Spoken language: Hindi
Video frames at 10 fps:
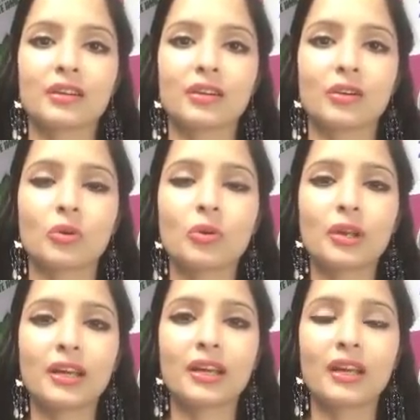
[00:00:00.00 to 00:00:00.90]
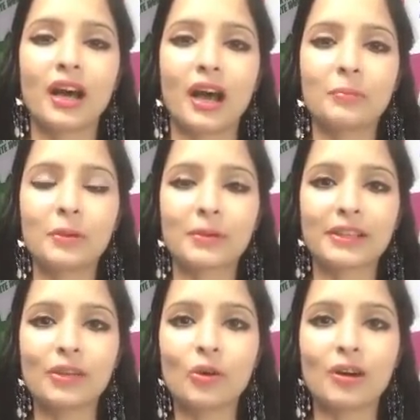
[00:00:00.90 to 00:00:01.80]
उन्होंने अपनी
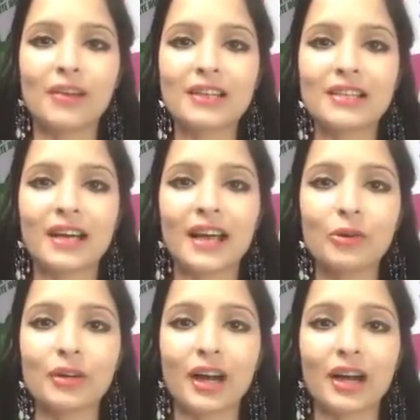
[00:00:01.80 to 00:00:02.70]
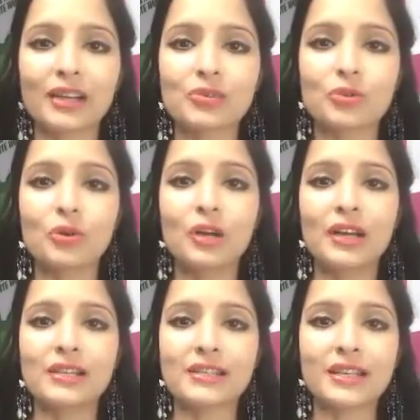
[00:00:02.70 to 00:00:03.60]
पत्नी को आवाज लगाई और कहा कि सुनो
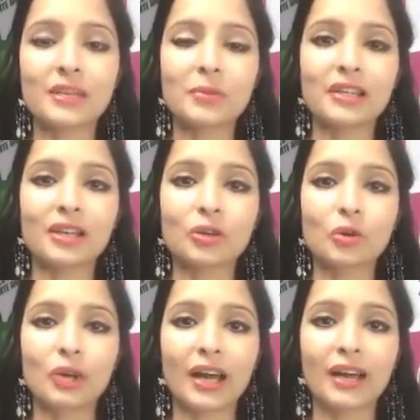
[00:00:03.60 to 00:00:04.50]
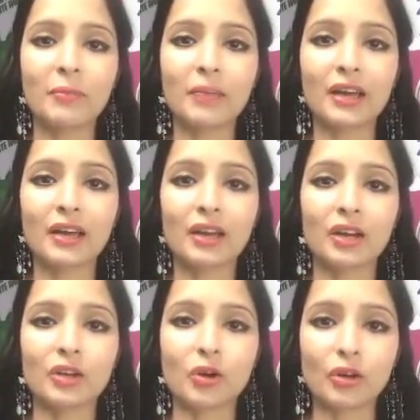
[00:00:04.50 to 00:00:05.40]
सीने में दर्द हो रहा है मैं
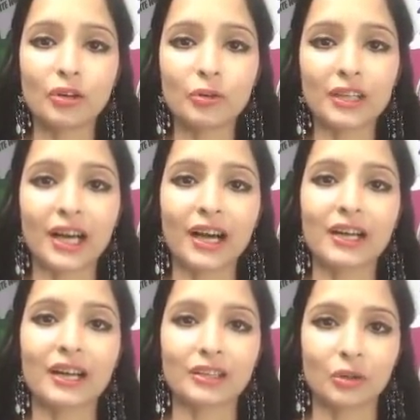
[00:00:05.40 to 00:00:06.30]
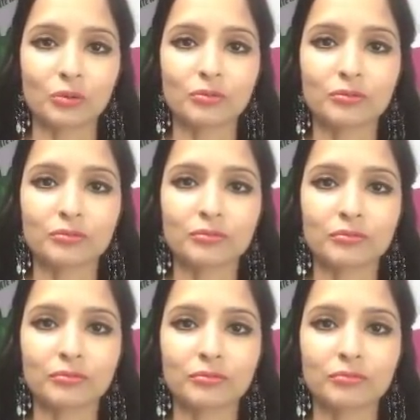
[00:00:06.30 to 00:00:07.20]
डॉक्टर को दिखा कर आता
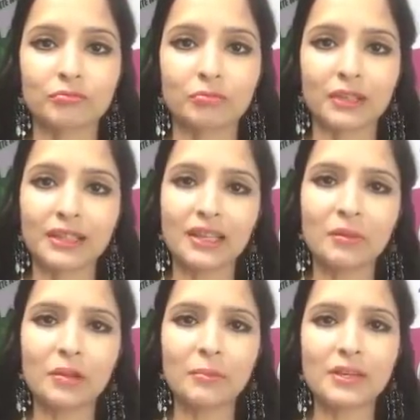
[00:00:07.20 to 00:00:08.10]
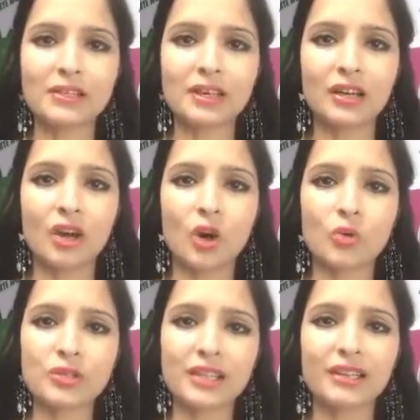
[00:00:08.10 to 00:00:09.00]
हूं पत्नी ने भी अपना सर
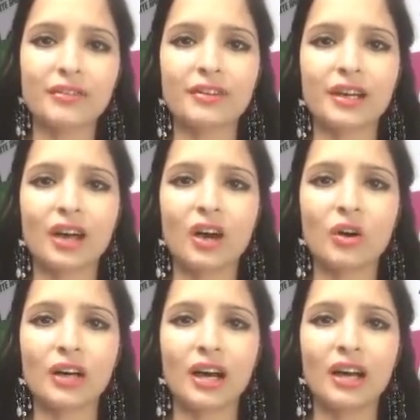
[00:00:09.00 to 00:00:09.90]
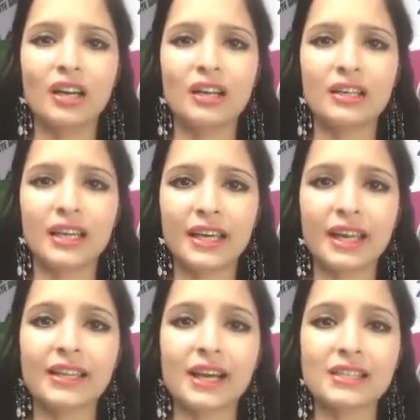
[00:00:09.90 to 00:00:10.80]
उसी तरफ रखा और कहा
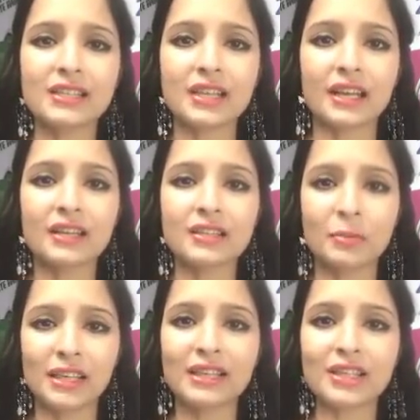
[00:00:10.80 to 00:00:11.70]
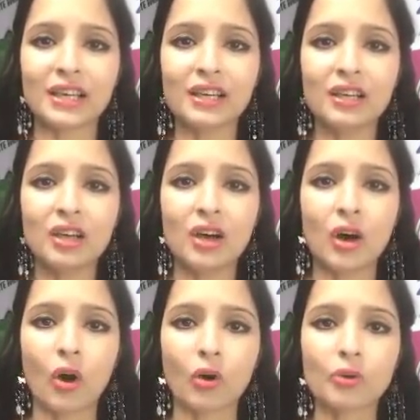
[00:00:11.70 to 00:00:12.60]
ठीक है ध्यान से जाना संभल के जाना
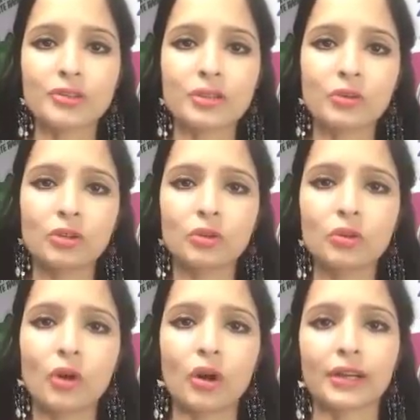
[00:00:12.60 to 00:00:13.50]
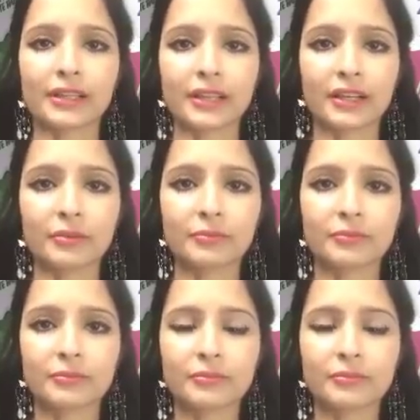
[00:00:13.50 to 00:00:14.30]
और कोई जरूरत हो तो कॉल कर देना